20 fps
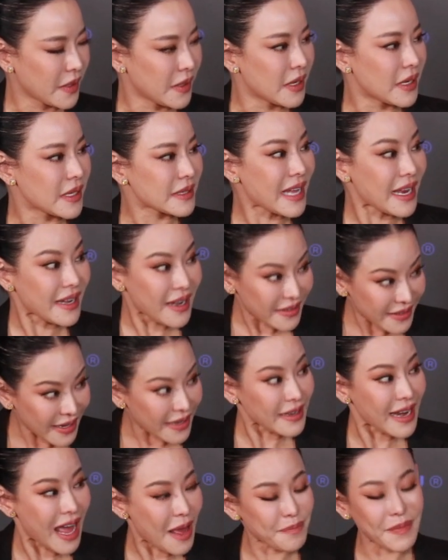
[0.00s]
งเราตัวพี่หแต่นึ่งถ้าเคล็
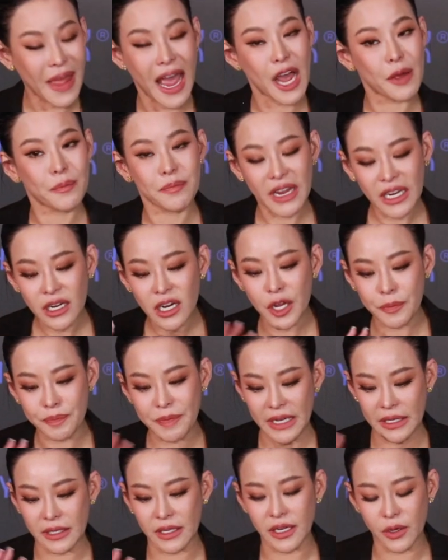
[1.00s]
ดลับนะไม่เคย
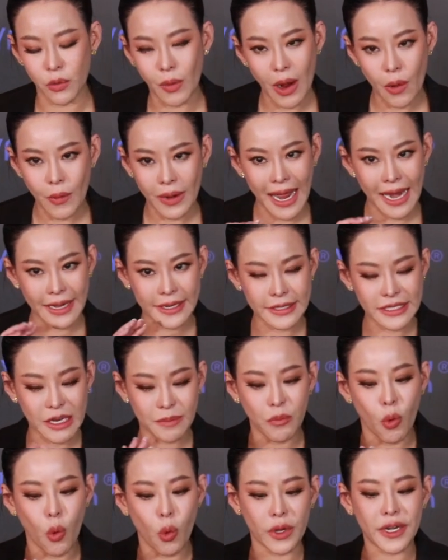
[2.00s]
ปิดเลยว่าเวลาที่จะ
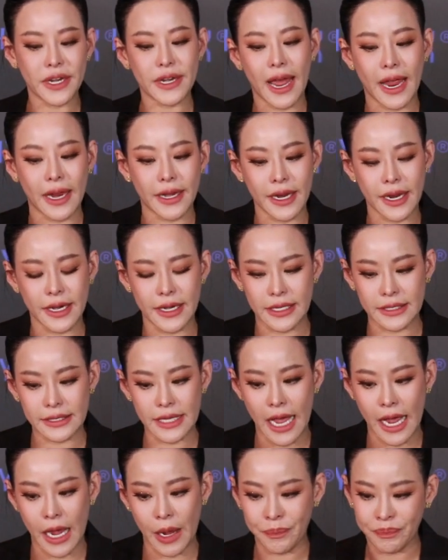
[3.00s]
มูที่ไหนเนี่ยหนิง
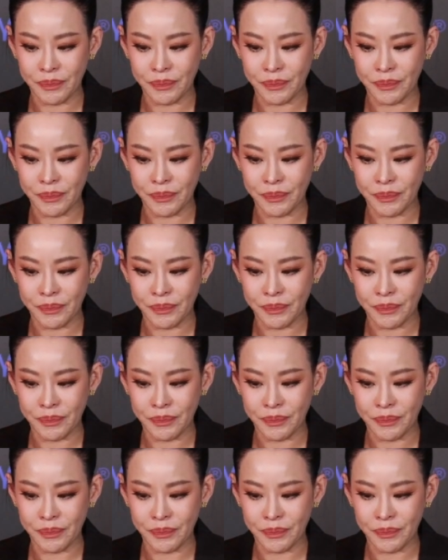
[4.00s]
จะ